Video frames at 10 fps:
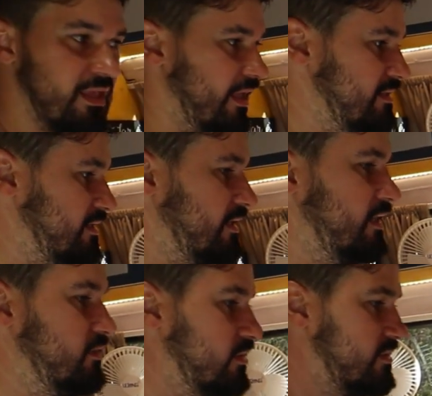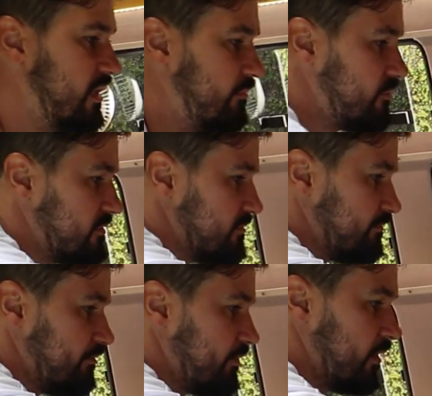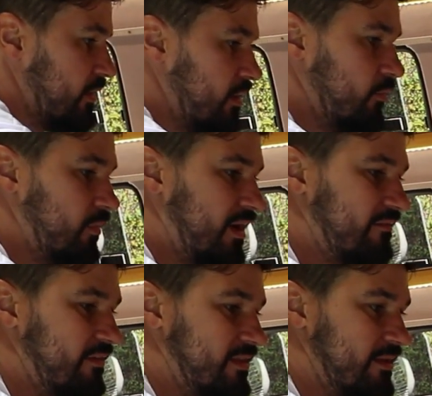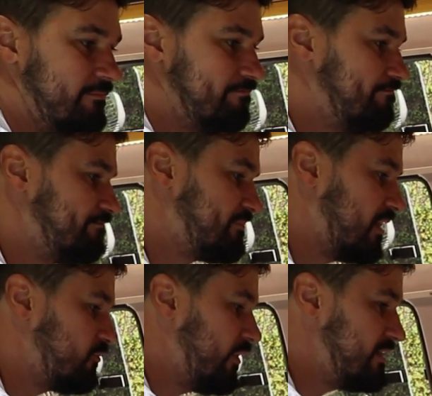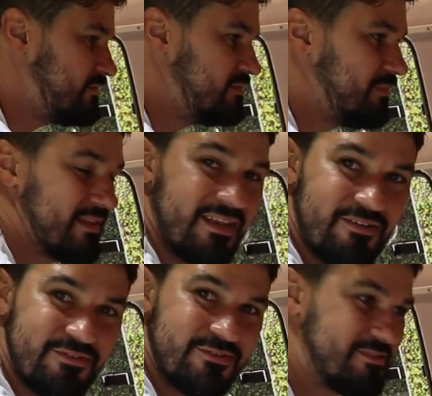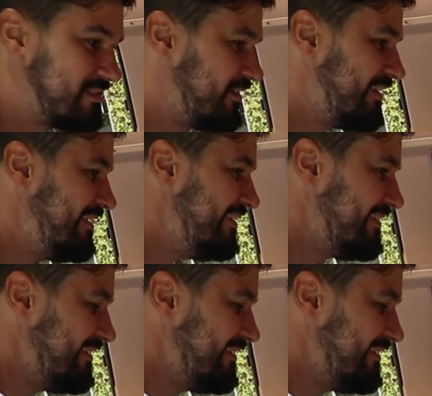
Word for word: Esse aqui nós temos uma gaveta, tá com o resto de material de construção aí.